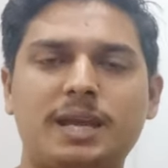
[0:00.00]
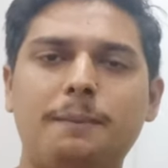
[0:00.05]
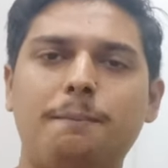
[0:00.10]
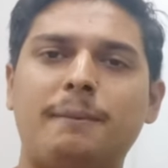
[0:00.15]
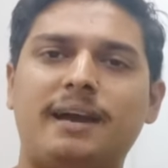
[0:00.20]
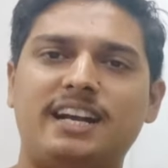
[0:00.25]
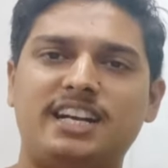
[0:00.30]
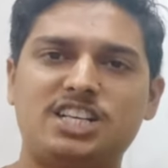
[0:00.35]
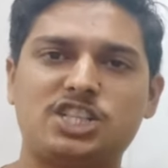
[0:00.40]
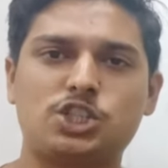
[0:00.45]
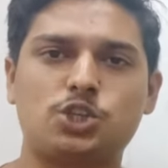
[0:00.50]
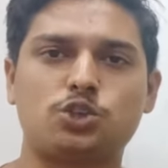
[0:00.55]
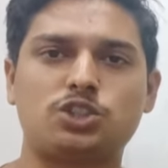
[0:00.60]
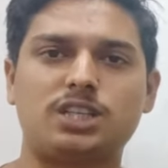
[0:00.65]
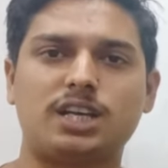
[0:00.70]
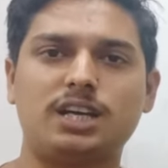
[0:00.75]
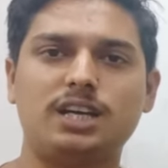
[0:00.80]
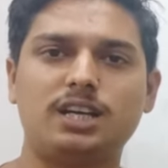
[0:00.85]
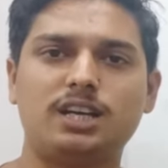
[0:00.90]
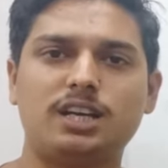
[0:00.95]
कि मैंने
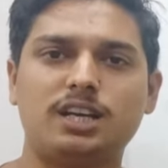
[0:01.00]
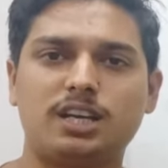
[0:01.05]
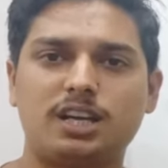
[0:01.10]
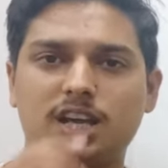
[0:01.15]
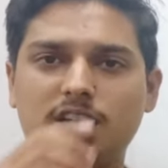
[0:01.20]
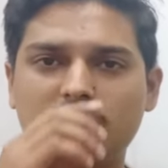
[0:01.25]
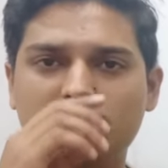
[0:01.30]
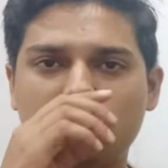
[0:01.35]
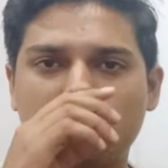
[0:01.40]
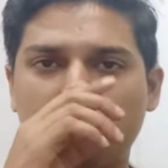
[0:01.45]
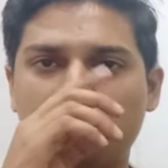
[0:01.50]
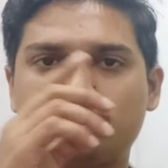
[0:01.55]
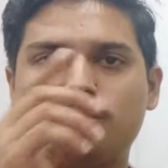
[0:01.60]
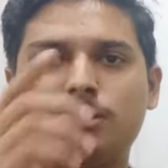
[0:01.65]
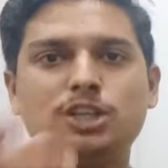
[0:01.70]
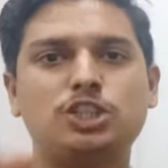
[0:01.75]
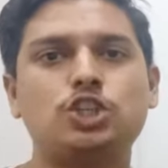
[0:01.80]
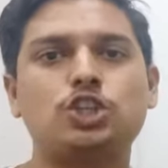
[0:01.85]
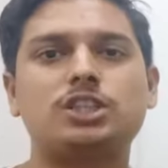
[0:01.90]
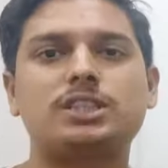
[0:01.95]
सोचा कि
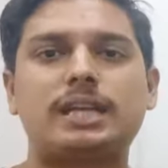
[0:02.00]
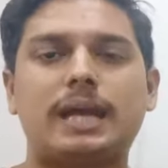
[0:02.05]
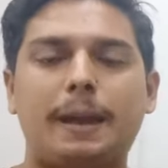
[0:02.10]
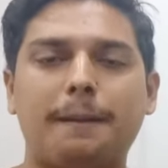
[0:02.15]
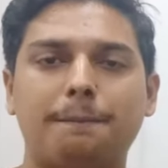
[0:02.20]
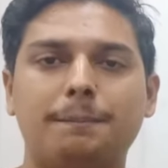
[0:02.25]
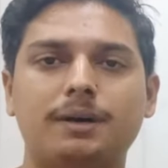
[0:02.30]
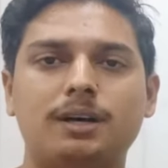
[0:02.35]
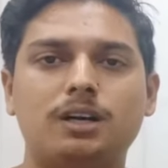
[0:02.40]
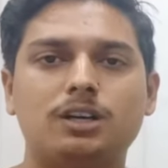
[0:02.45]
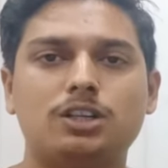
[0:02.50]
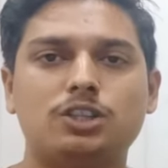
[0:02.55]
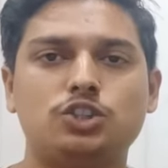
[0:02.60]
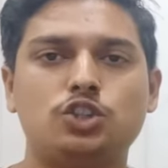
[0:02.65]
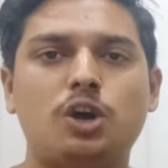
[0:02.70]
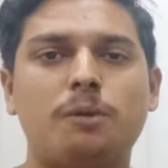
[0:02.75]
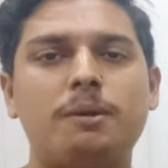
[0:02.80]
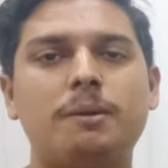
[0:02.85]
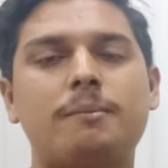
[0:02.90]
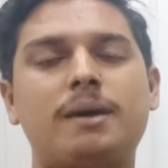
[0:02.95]
नॉर्मल जो टैप
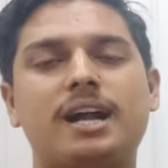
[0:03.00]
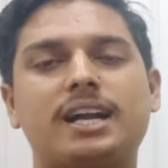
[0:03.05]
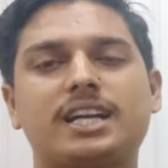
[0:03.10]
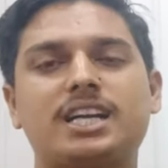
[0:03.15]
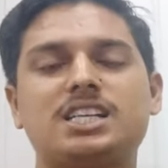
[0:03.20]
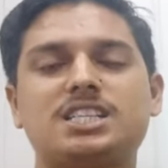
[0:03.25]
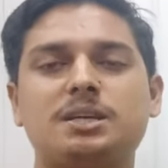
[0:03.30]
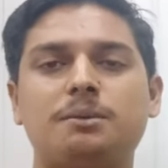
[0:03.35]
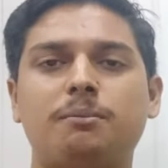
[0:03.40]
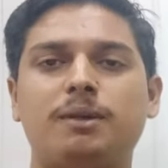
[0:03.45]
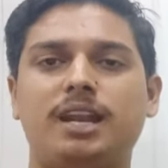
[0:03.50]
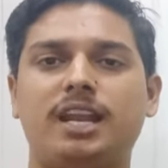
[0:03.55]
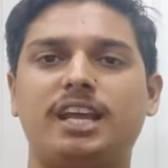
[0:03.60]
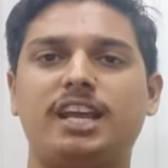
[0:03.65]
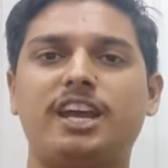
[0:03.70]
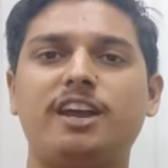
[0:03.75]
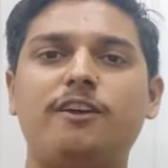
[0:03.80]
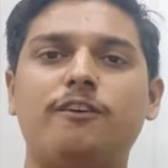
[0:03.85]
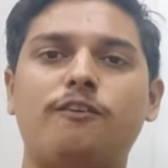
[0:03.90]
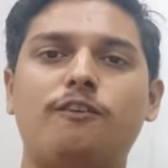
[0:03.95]
जो हमें मार्केट से
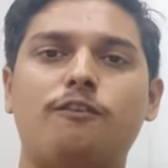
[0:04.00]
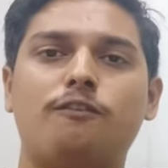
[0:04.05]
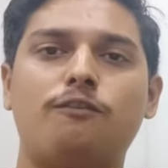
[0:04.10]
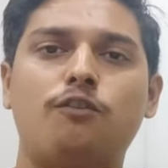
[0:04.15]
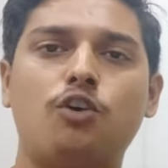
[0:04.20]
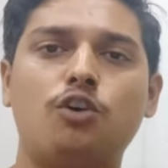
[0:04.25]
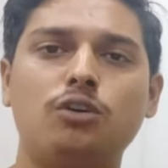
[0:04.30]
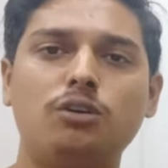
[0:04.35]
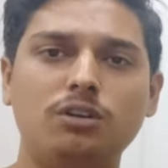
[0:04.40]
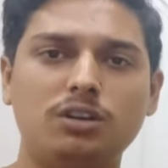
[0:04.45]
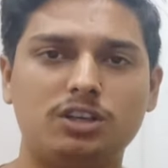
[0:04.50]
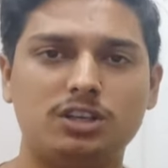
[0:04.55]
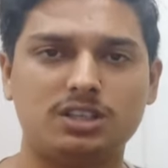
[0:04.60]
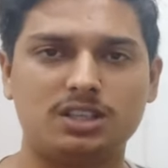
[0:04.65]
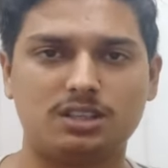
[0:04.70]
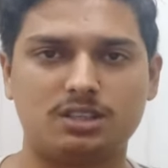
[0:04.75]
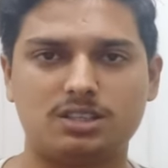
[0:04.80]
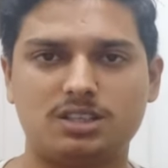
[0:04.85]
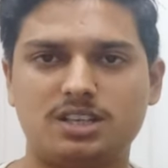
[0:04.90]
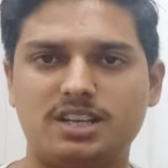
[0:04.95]
मिलेंगे वो
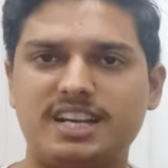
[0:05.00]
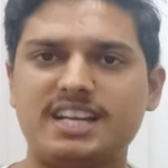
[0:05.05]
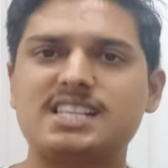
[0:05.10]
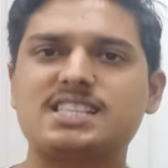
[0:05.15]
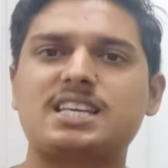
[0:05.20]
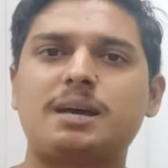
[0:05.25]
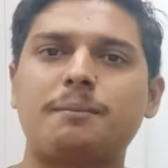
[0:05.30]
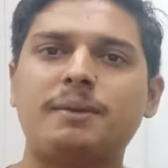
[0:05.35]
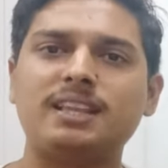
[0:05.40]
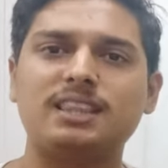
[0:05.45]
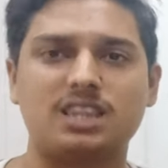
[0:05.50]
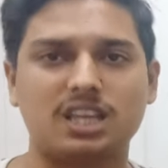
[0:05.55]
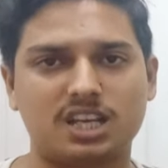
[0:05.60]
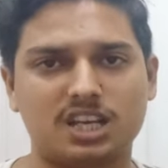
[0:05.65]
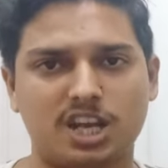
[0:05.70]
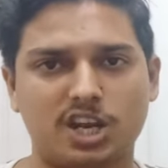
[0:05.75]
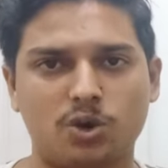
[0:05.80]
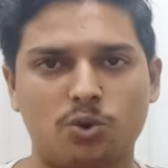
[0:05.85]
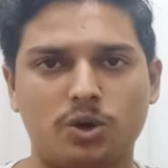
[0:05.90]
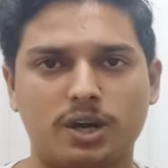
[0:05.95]
रिंग्स हमें
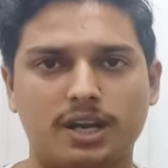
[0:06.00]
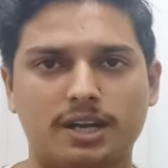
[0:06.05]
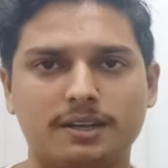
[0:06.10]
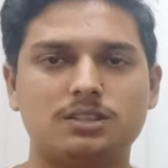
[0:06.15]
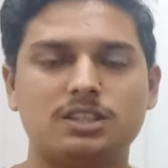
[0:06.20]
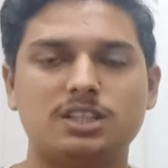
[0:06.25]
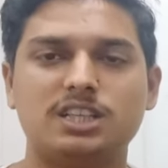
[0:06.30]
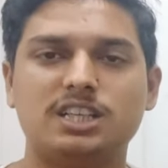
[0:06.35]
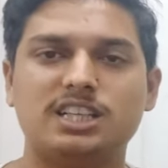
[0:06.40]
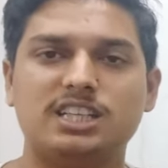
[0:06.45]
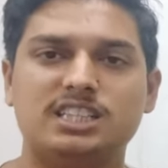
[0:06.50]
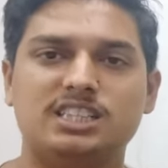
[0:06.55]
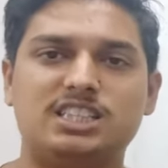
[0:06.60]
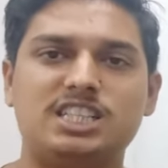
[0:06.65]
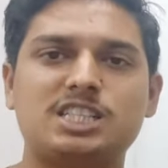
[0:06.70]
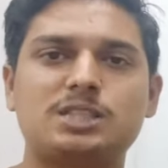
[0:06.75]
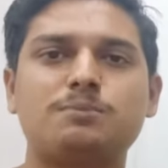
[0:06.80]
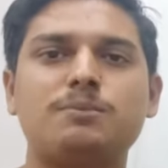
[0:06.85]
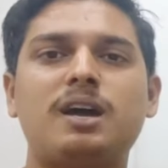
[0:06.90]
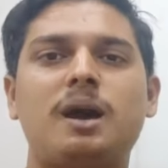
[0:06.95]
दिख रहे होंगे
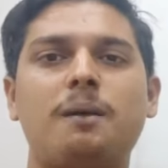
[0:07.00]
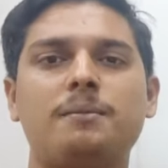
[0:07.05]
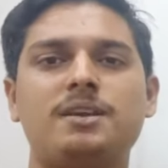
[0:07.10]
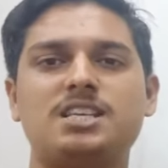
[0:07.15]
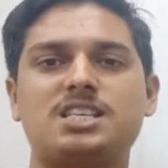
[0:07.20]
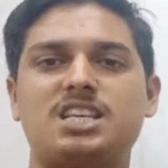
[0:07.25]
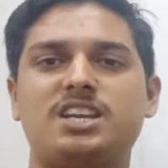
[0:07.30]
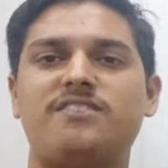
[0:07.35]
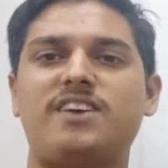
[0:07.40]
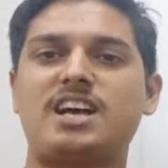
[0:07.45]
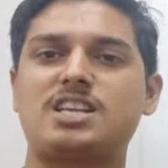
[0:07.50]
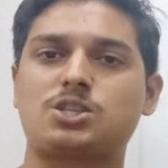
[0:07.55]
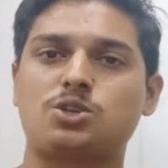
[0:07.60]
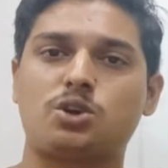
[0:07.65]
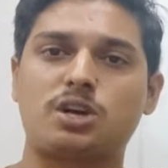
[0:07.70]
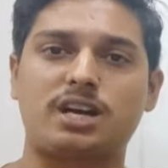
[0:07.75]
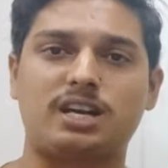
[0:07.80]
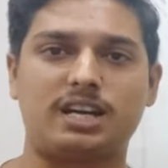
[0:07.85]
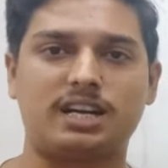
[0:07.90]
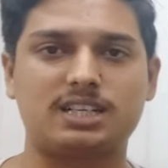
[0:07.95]
जिसमें हम इस डिवाइस
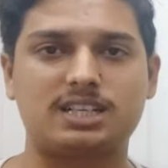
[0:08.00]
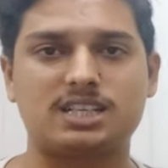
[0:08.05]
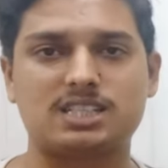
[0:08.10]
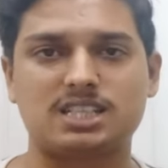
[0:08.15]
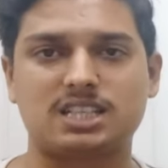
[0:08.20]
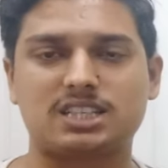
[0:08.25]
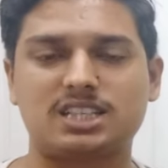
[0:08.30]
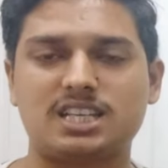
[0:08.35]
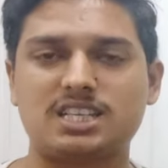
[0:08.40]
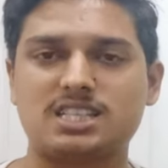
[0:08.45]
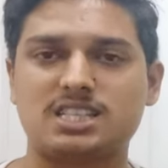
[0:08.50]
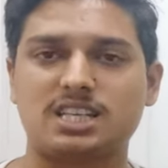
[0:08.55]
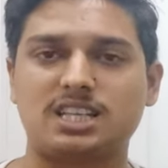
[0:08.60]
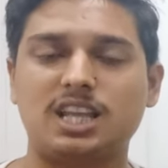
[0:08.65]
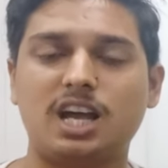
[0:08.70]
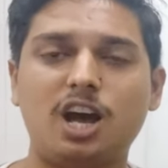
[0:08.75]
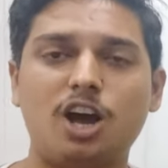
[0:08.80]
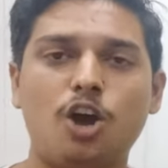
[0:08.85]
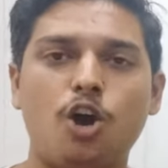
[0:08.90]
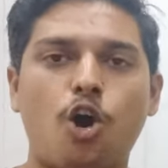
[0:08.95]
को कनेक्ट कर सकते हैं
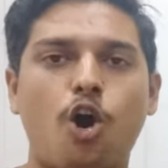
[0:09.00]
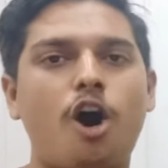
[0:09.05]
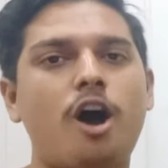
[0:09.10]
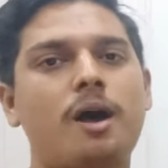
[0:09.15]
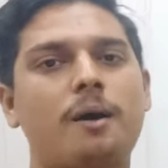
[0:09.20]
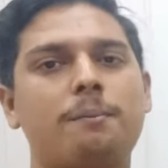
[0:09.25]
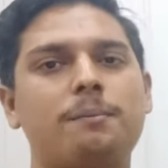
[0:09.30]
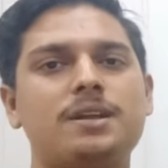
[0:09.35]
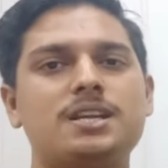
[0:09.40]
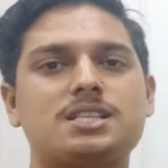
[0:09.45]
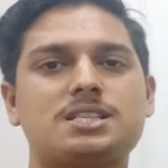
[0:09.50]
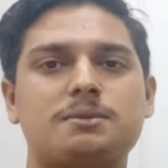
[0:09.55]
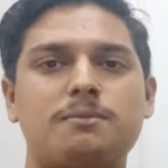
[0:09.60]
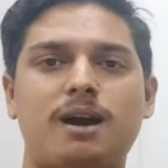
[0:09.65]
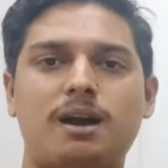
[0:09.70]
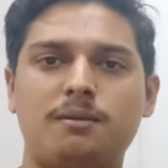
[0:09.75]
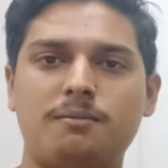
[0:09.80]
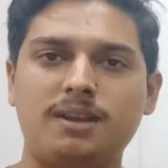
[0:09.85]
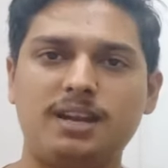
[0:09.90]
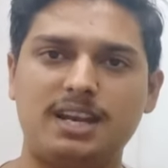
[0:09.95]
सीधा और अपने
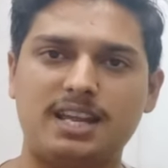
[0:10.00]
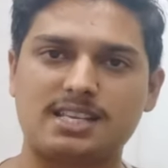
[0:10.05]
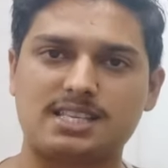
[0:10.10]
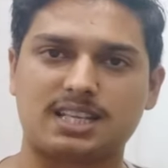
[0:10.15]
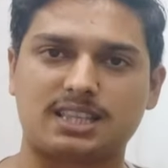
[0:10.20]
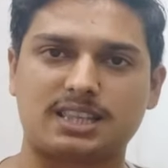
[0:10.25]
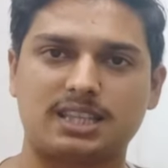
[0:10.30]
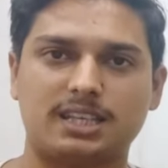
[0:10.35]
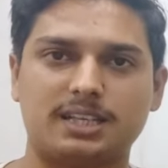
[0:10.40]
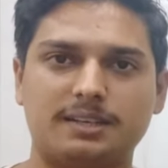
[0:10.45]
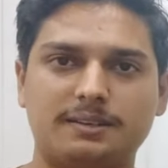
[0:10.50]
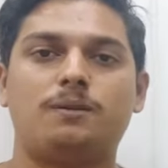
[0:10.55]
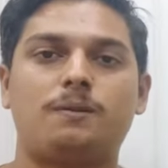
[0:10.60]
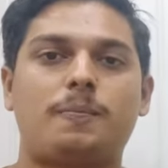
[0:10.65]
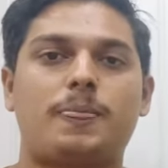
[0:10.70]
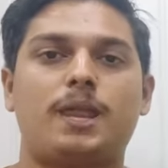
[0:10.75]
इस्तेमाल में ले सकते हैं